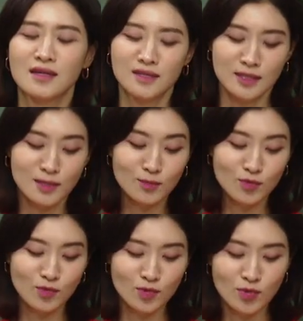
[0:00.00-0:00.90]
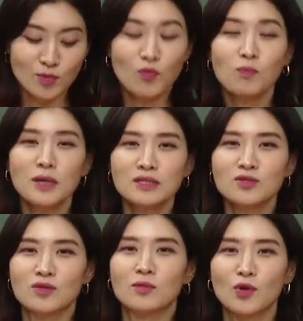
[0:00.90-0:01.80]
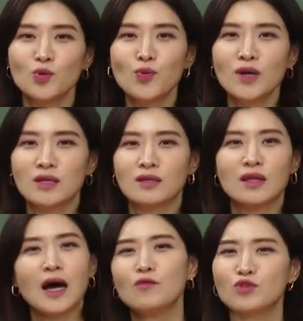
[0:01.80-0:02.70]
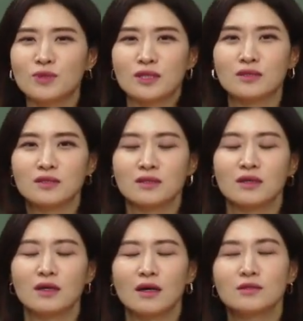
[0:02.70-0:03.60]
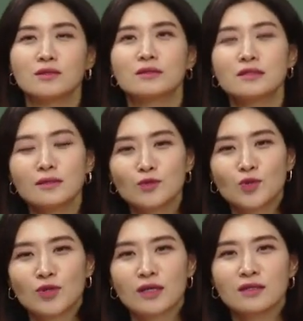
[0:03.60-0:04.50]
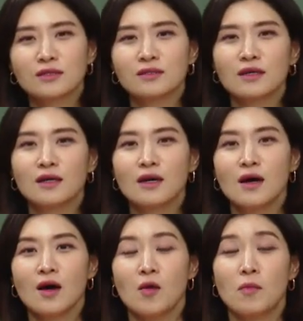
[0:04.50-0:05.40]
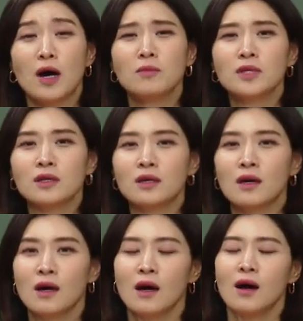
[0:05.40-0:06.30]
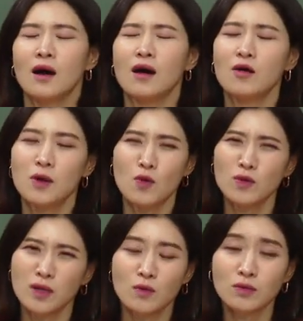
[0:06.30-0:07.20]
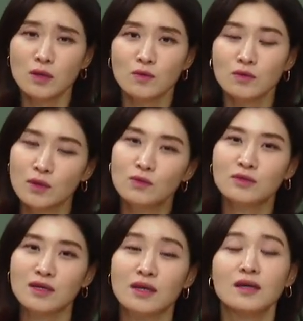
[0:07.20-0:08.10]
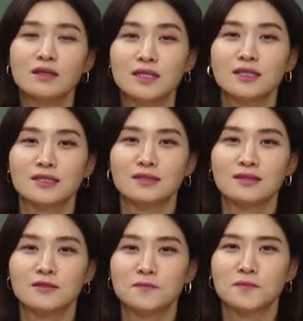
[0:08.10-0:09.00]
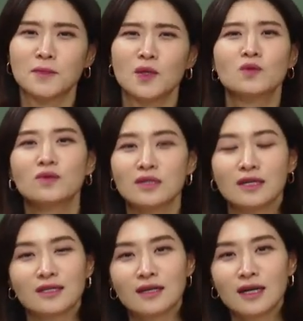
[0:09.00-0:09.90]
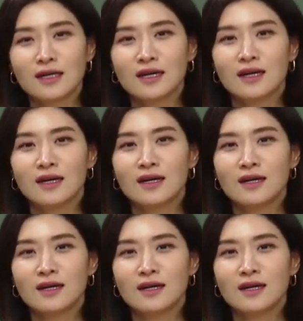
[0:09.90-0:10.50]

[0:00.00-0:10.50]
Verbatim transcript: 지금도 사실 못 받은 전화가 몇 통이 있는데 다 우리 반 애들이야. 아, 지금 끝나고 전화해야 되는데 마음이 아, 막 콩닥콩닥콩닥콩닥해. 사실은 어떤 얘기들을 할까.